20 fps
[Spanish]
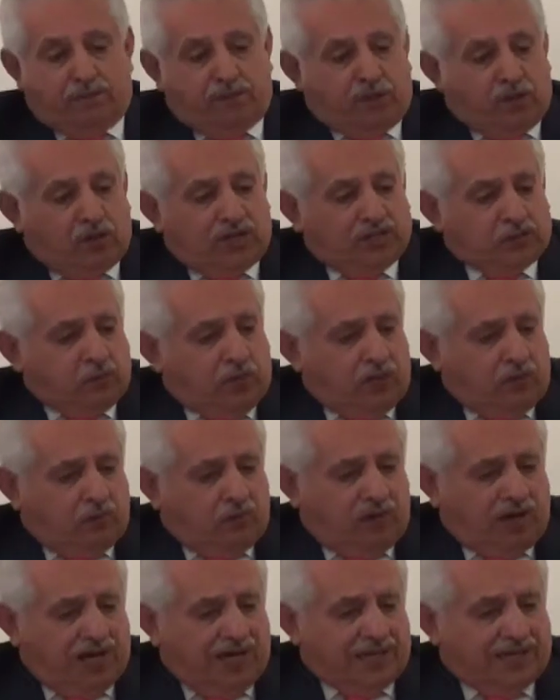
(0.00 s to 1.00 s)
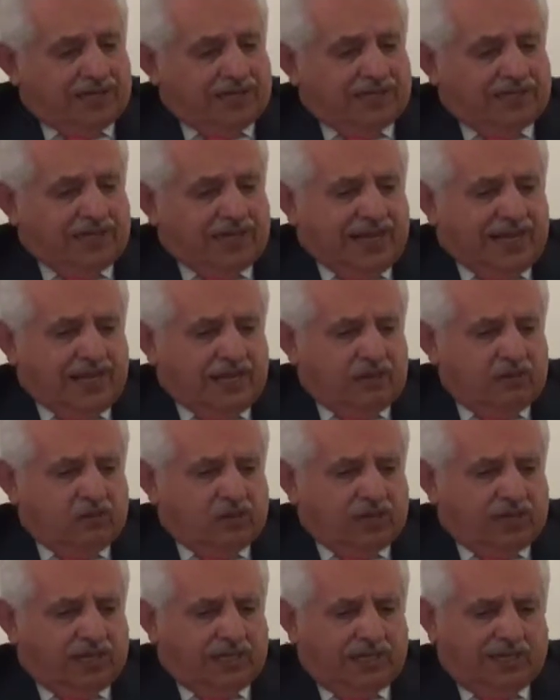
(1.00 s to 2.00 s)
pero les vuelvo a reiterar
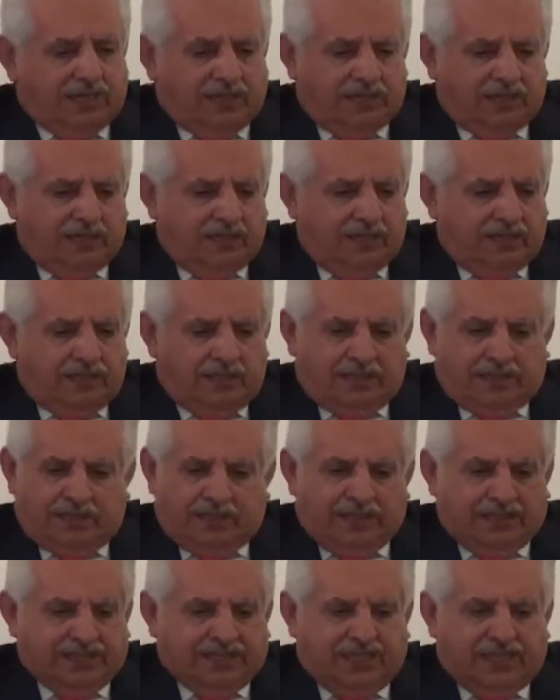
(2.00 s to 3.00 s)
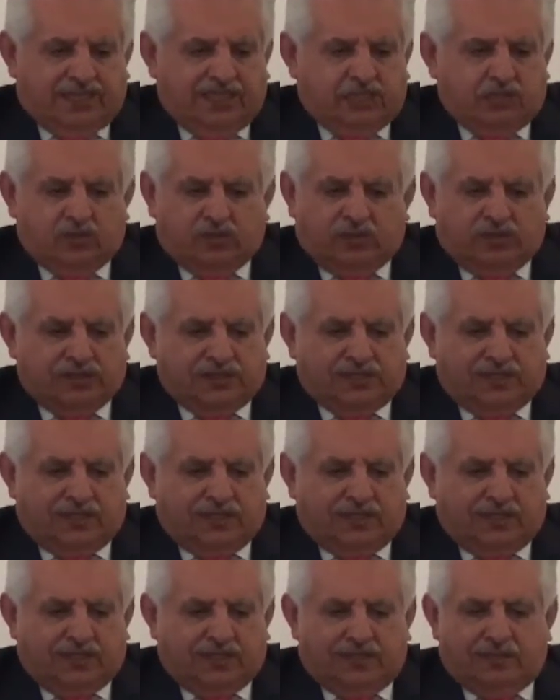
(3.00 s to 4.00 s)
lo que les he dicho
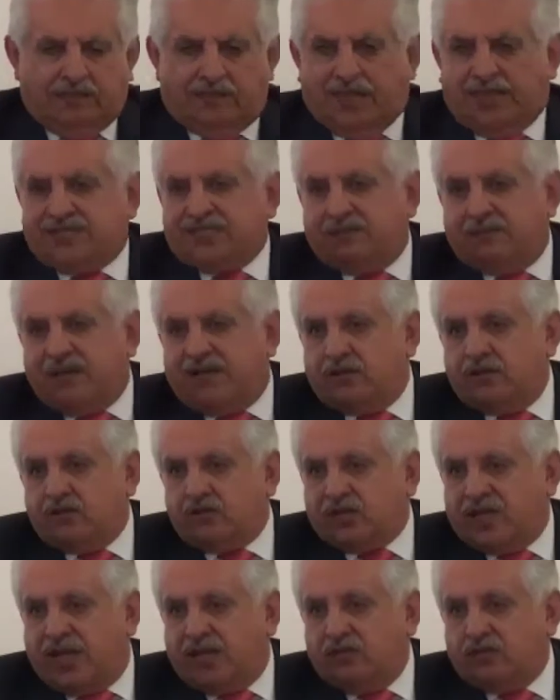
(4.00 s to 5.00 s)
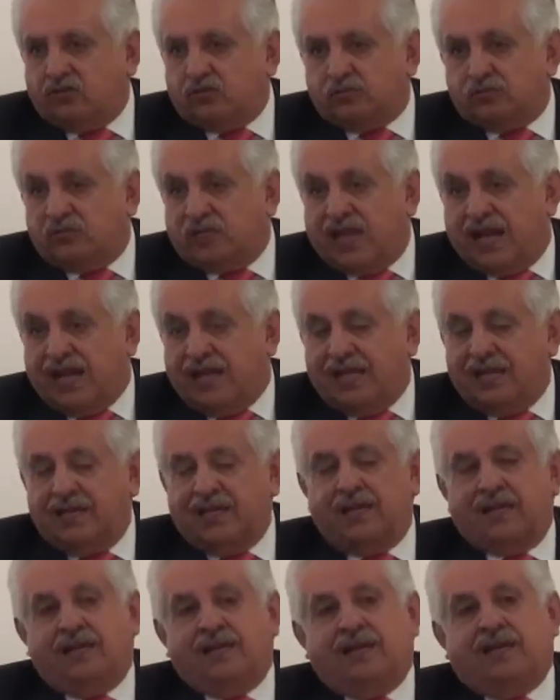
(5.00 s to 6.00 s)
desde hace varios años, ya
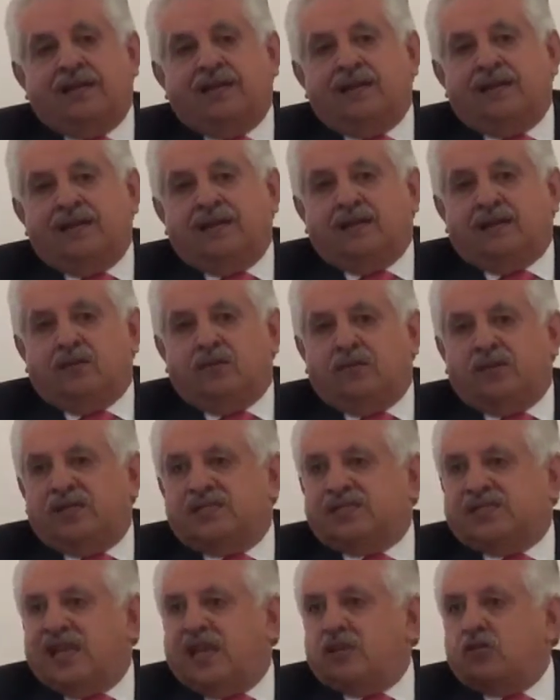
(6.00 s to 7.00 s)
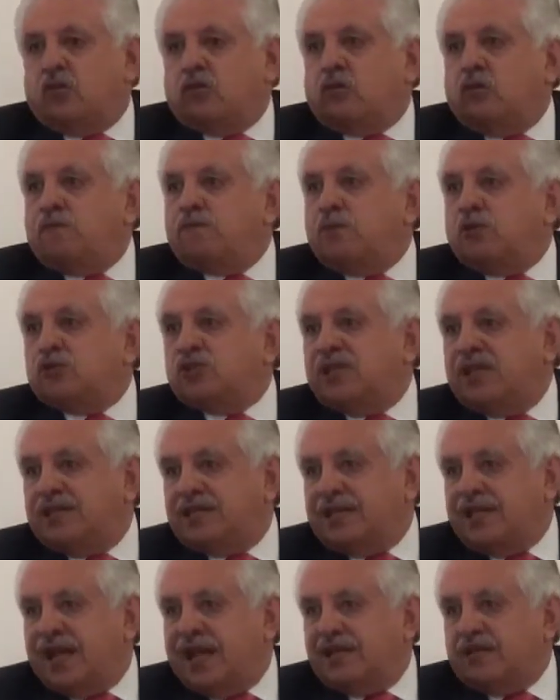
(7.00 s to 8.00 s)
con este año cumplo
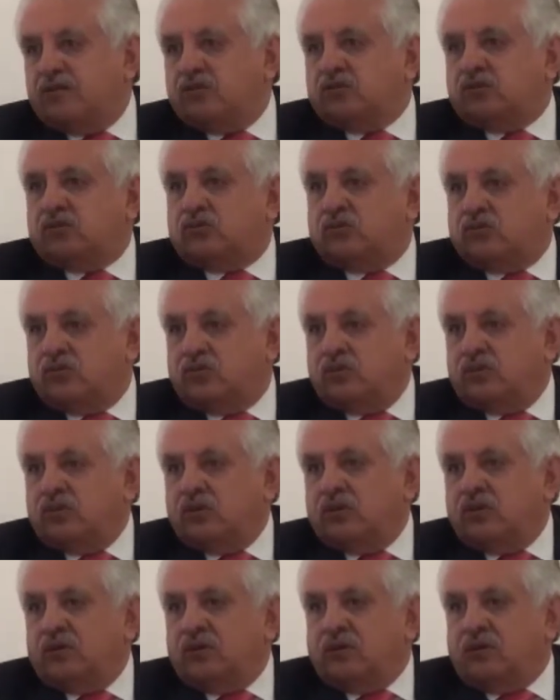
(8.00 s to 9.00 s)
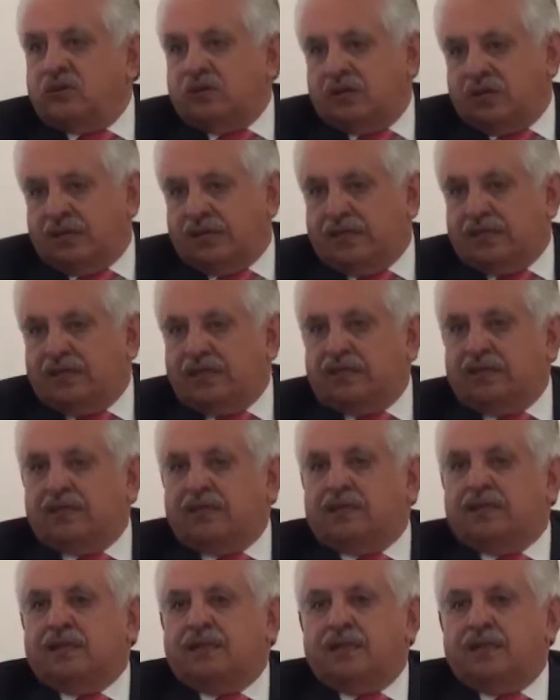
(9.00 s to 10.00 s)
siete años en